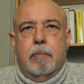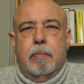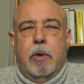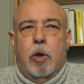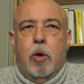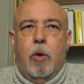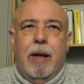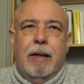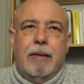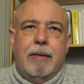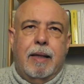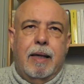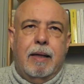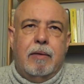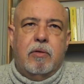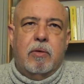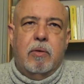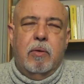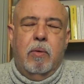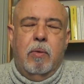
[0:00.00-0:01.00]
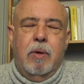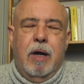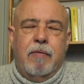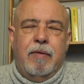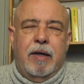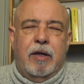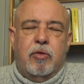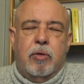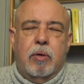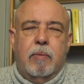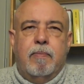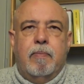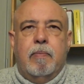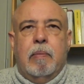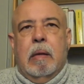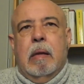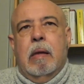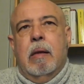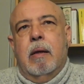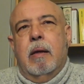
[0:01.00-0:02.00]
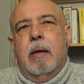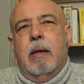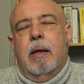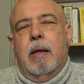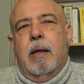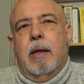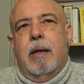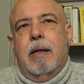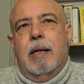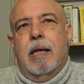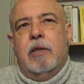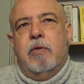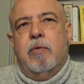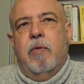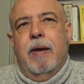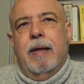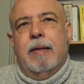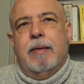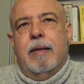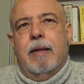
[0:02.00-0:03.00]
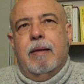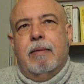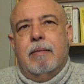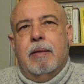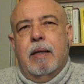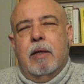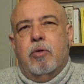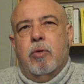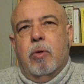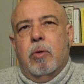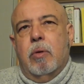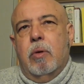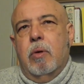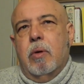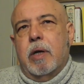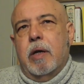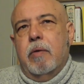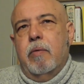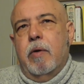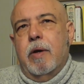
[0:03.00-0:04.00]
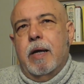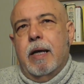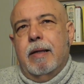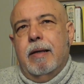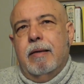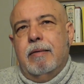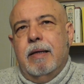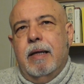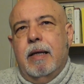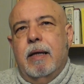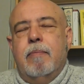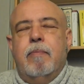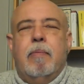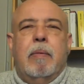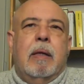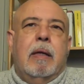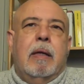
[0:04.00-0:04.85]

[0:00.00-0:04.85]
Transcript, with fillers: Pero antes, un aviso. Las fuentes de todo lo que voy a decir